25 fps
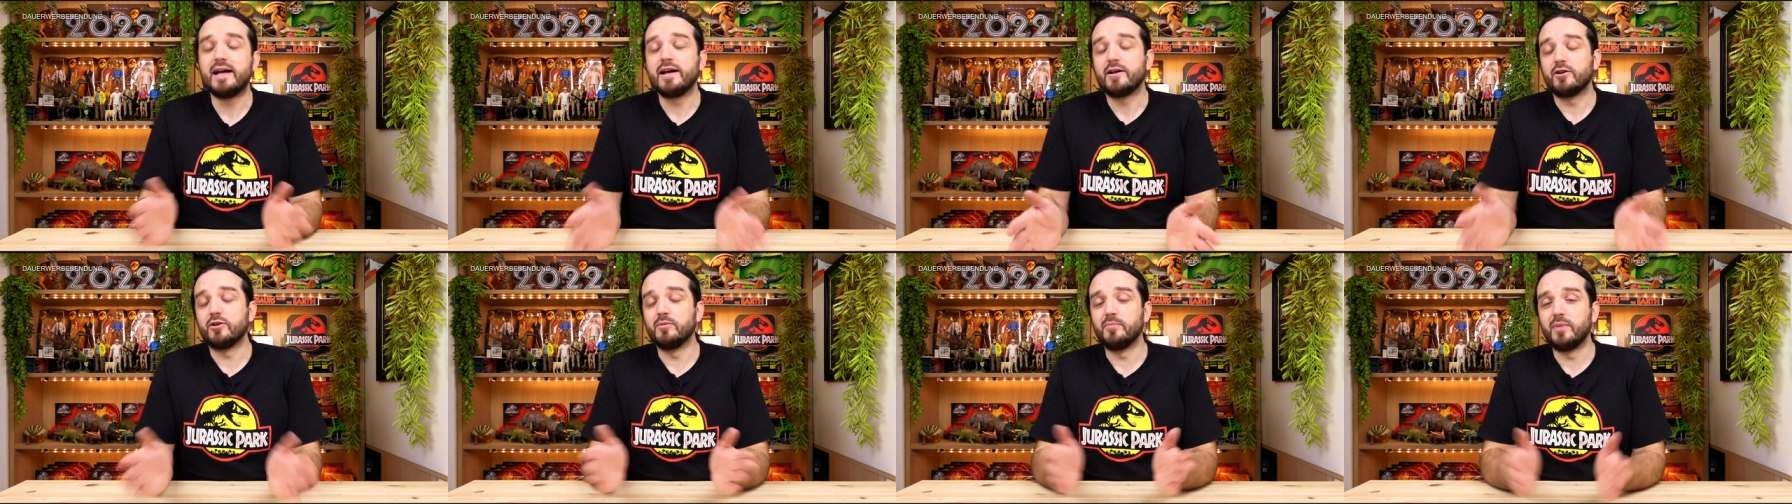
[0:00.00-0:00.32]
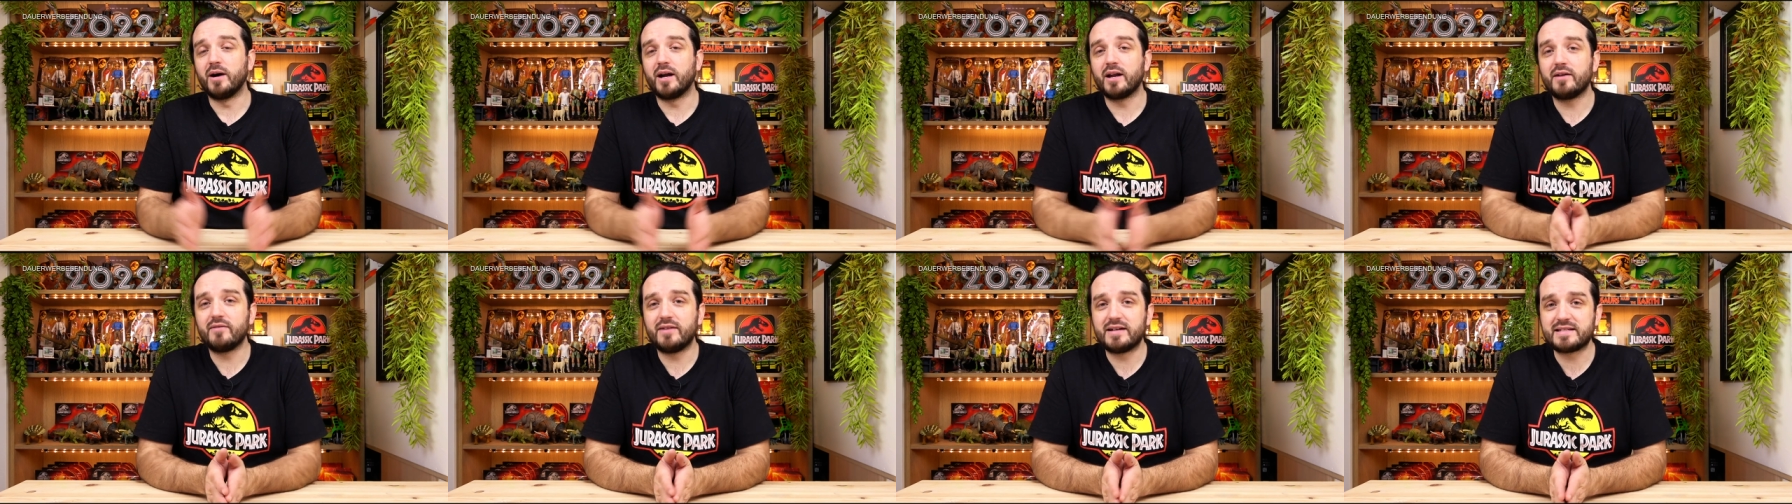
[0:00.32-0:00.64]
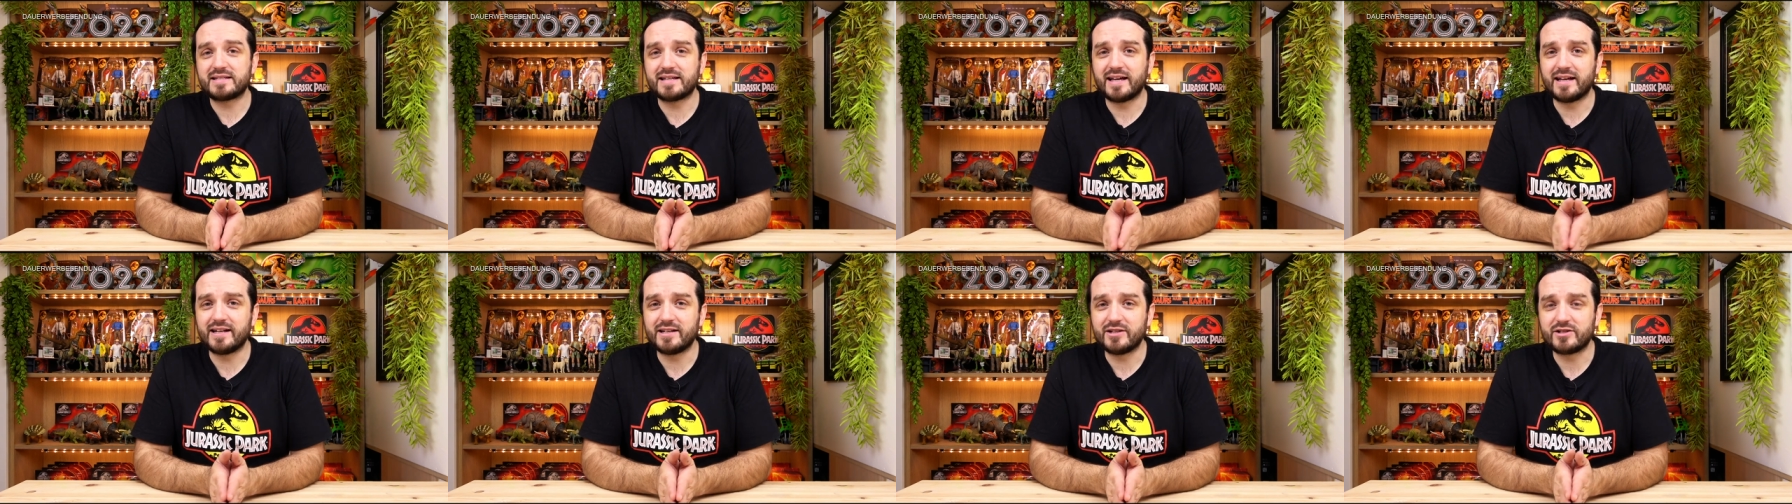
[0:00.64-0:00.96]

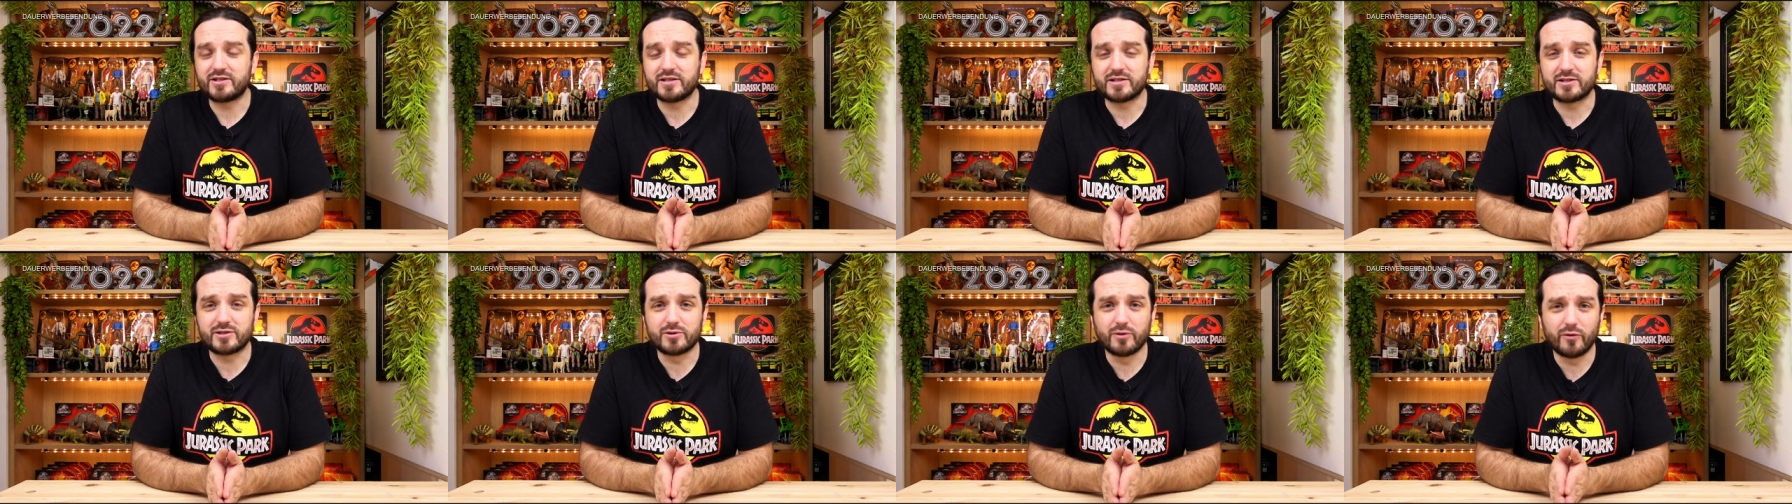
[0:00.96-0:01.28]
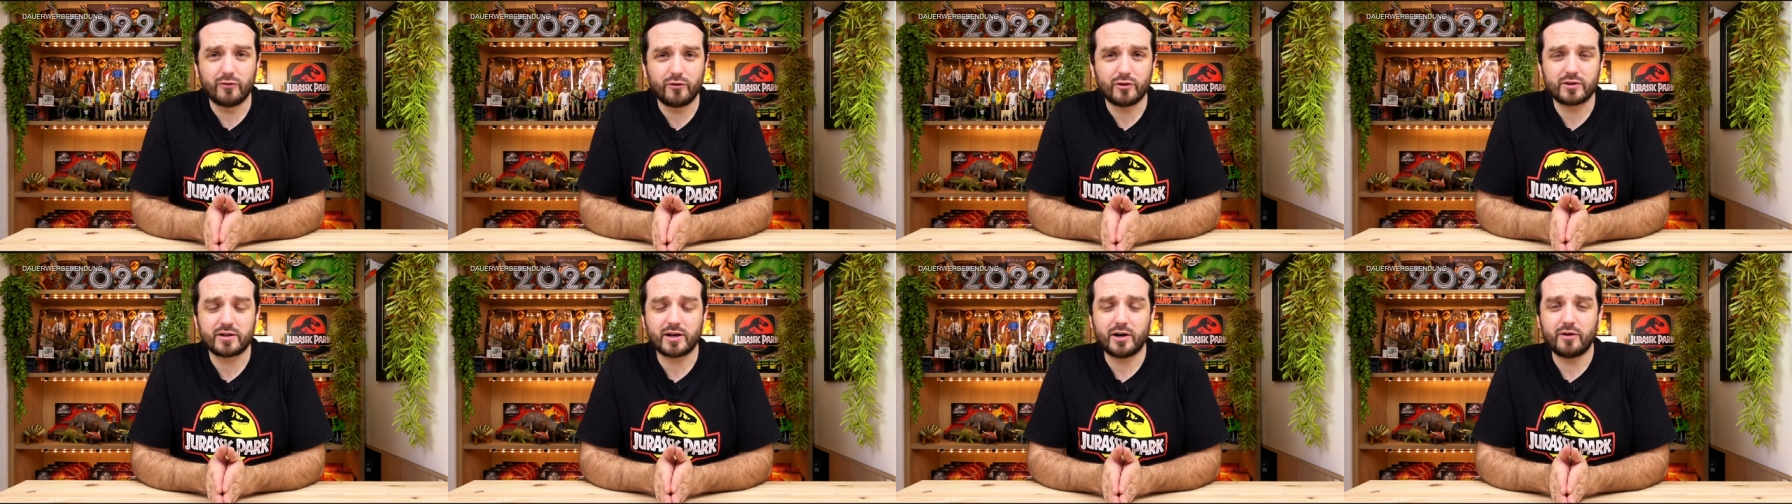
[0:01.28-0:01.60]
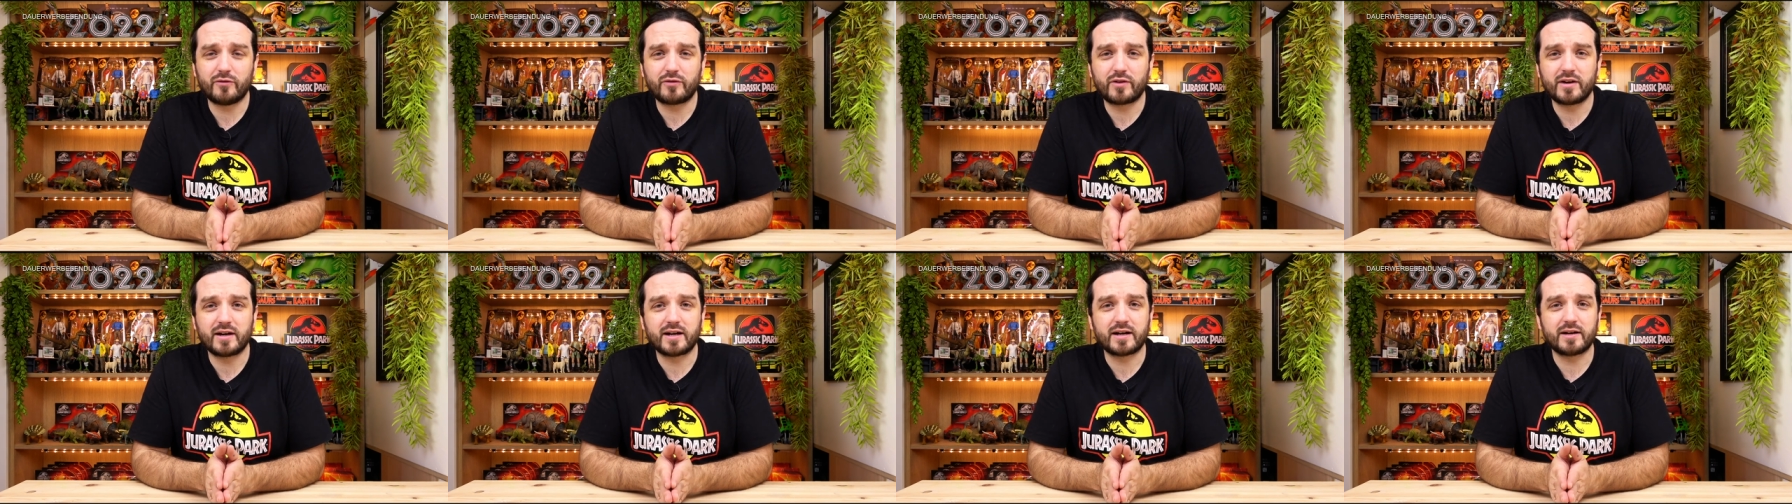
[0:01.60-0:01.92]
Normalerweise hätte ich das sofort
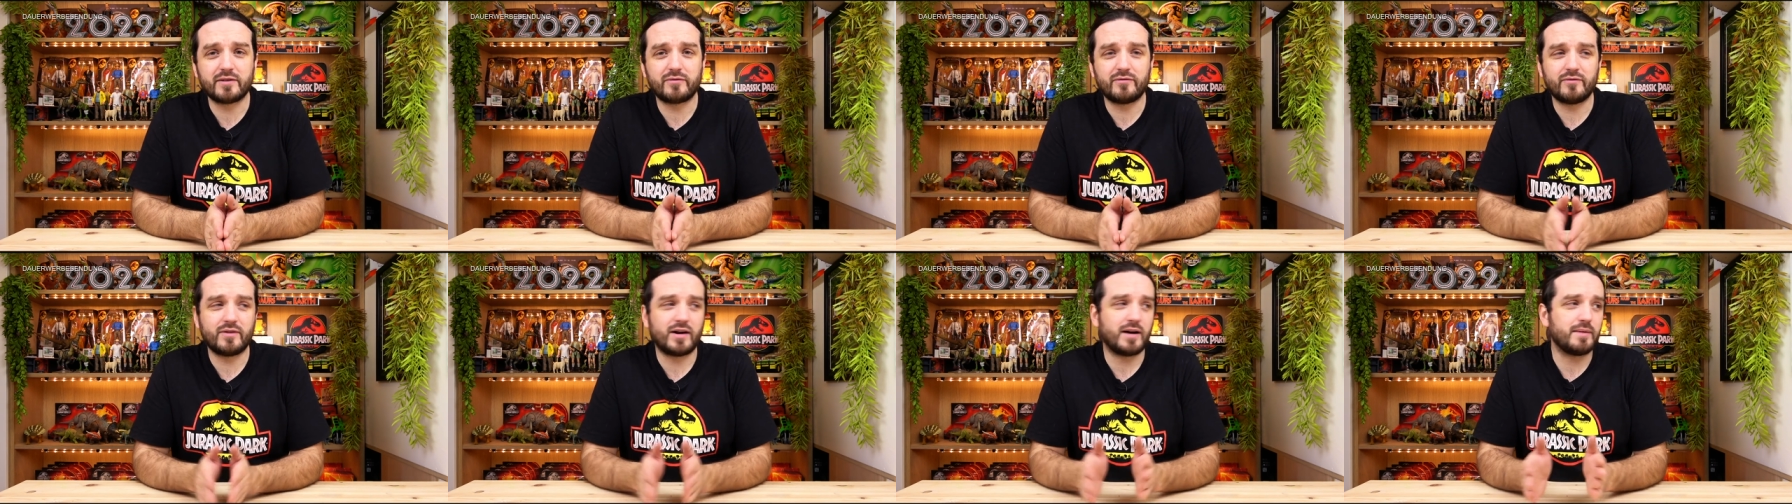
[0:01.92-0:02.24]
aufgegriffen,